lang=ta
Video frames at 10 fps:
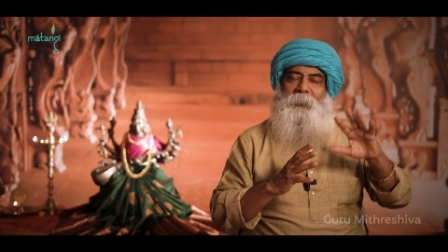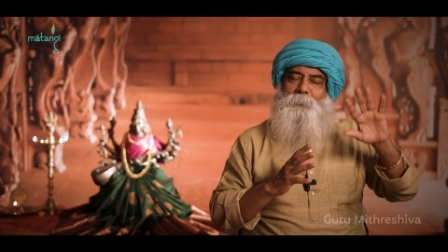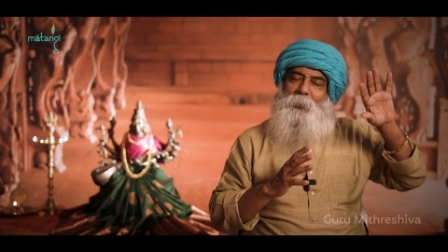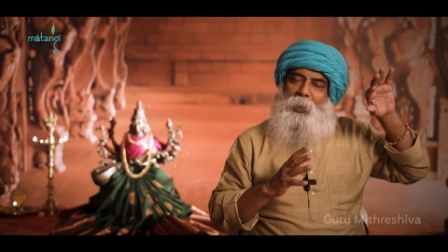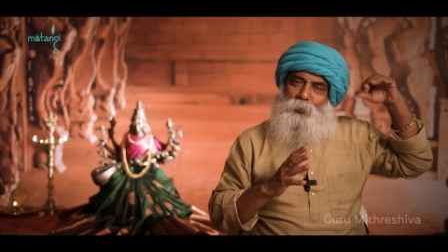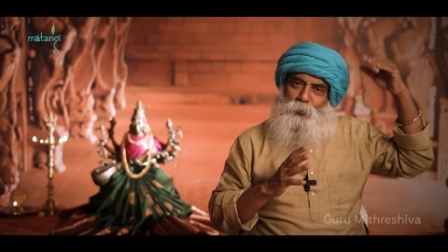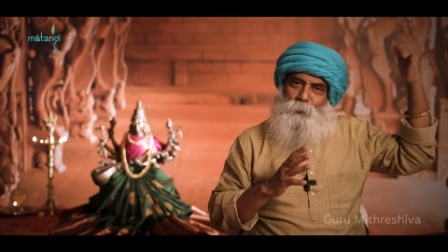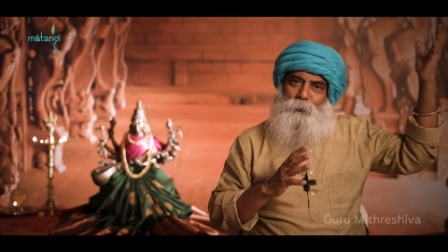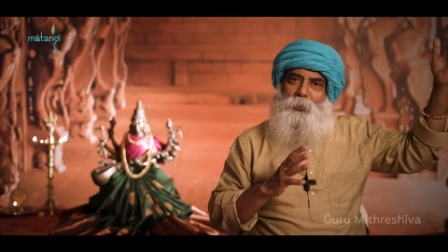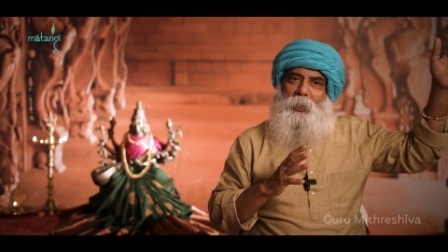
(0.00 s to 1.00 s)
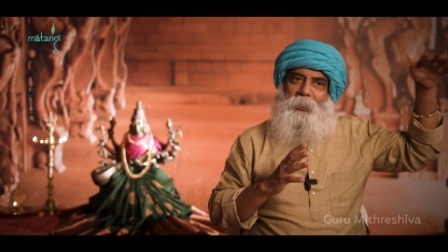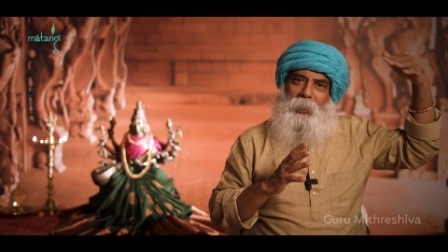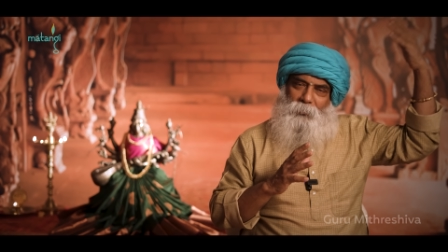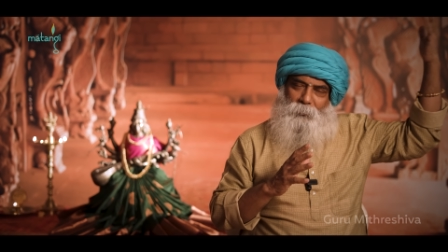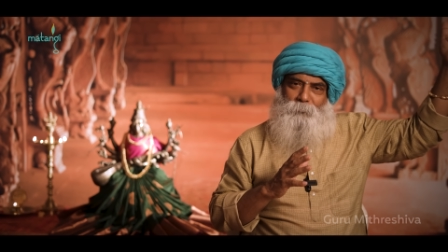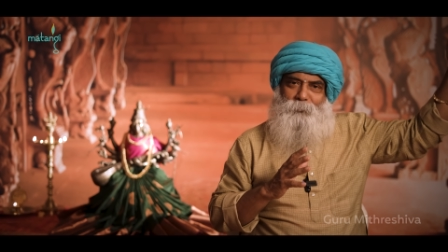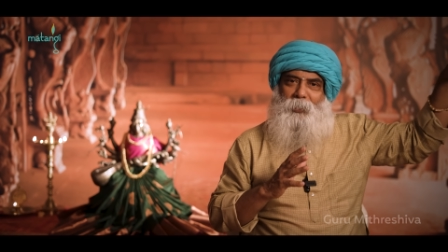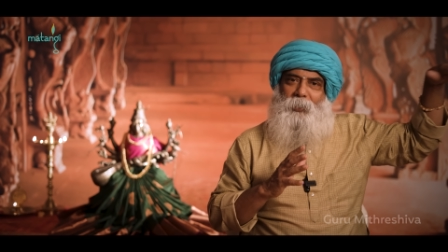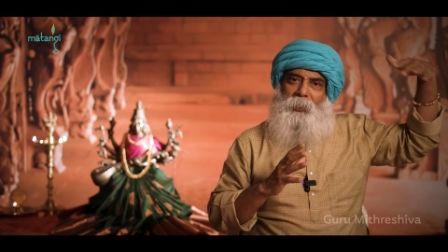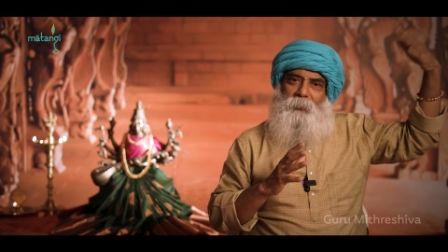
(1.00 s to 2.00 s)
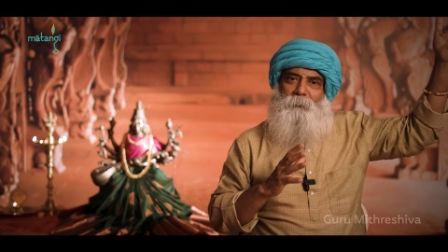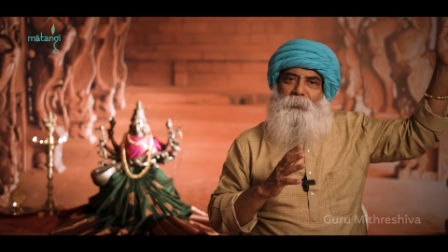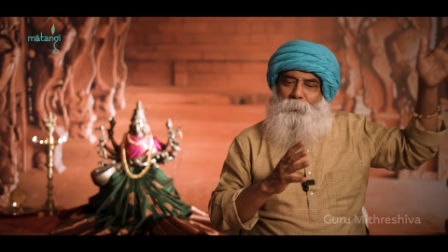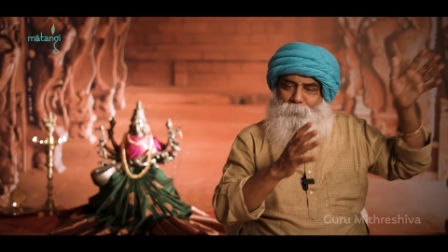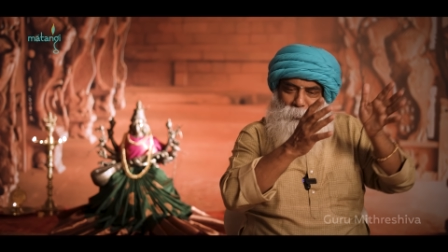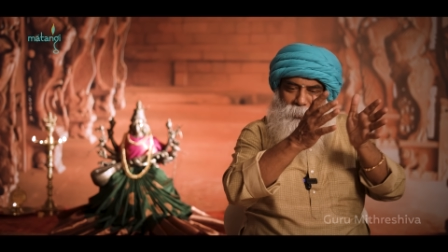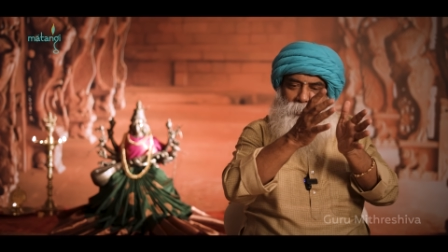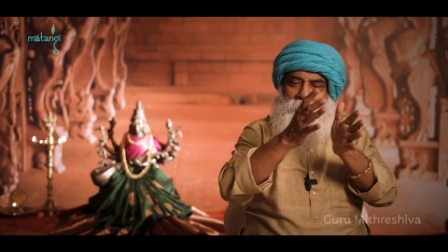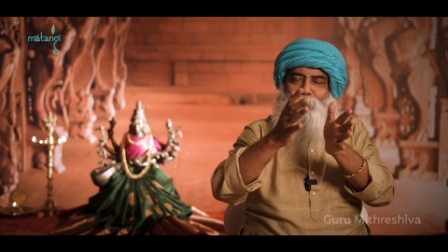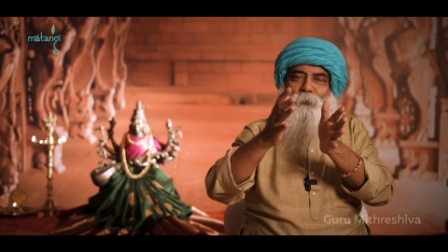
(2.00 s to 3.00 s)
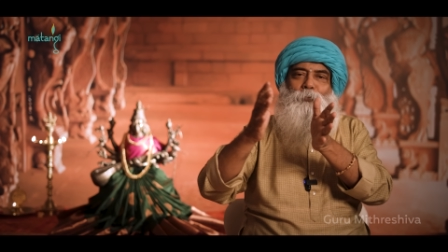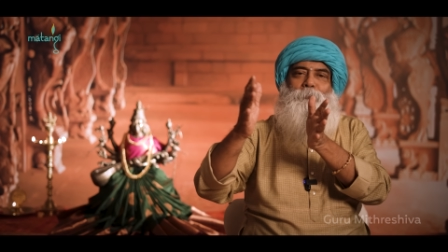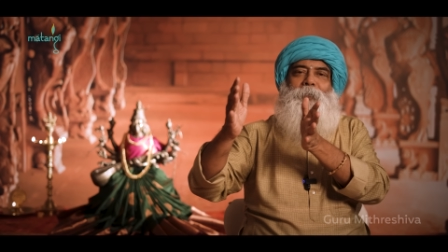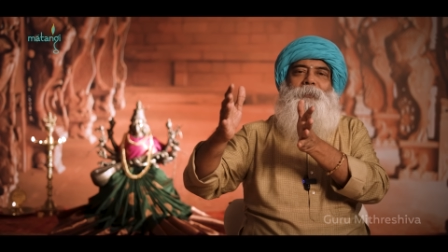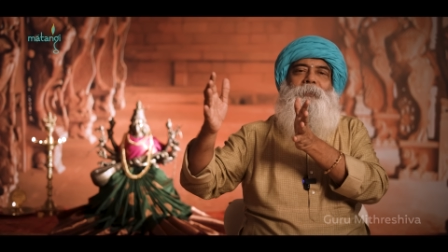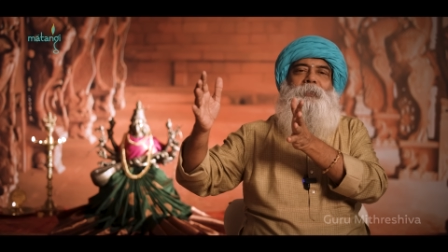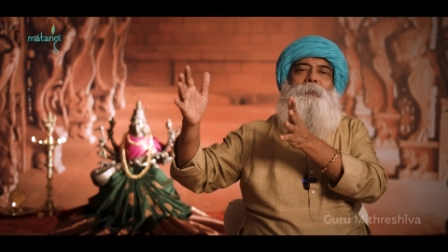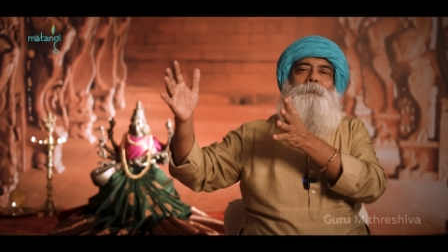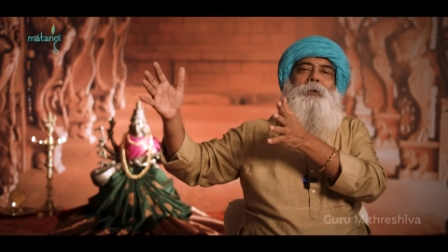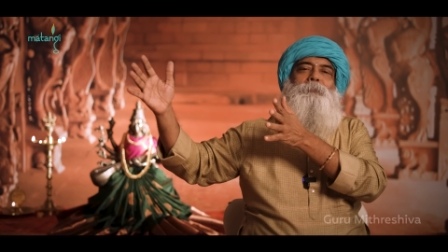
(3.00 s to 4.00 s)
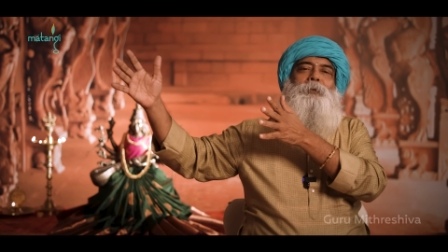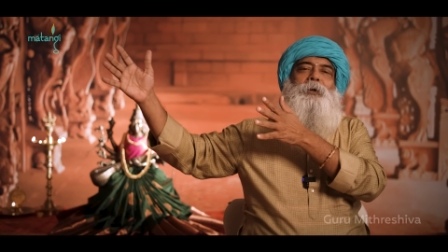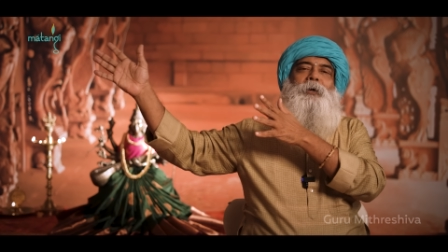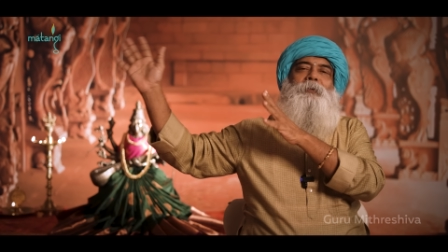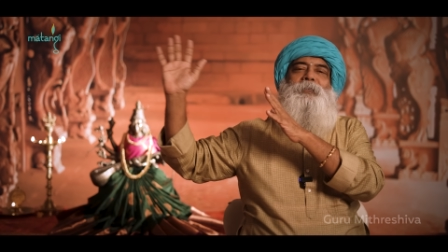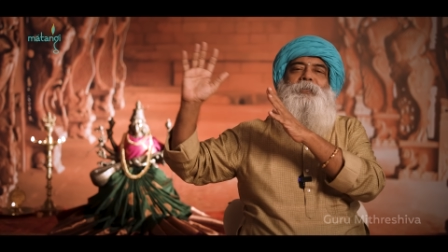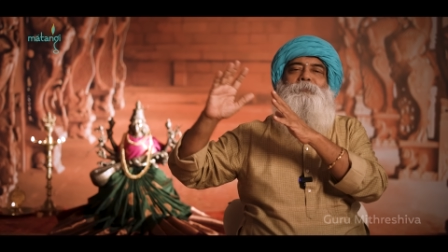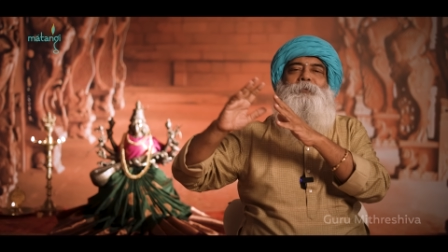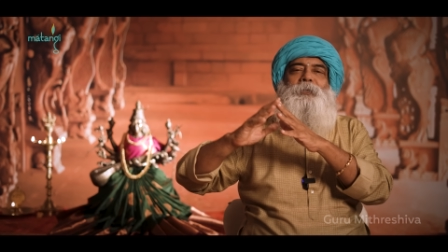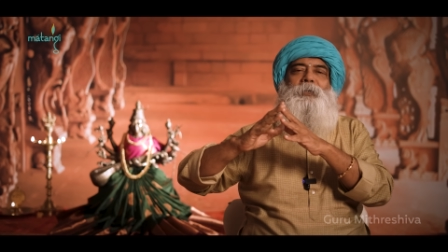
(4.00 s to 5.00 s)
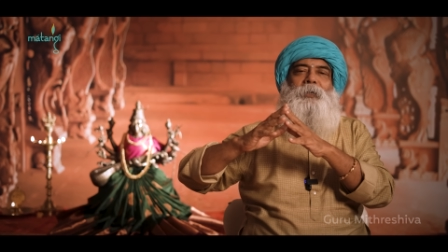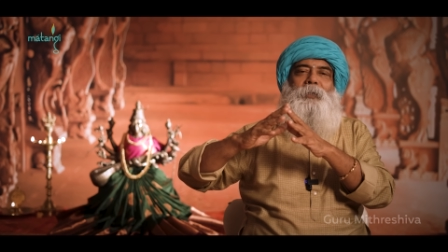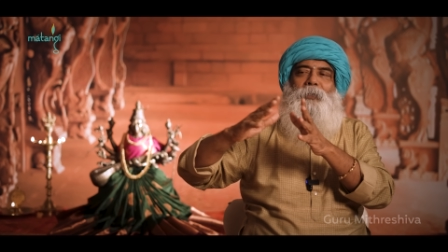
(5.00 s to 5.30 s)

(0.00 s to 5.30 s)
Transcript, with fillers: இப்போ அதுக்கு முன்னாடி அதுக்கு முன்னாடி அதுக்கு இப்படி எனக்கு ஒரு பத்து அம்மா அப்பாக்கள் வந்துட்டு போயிருக்காங்க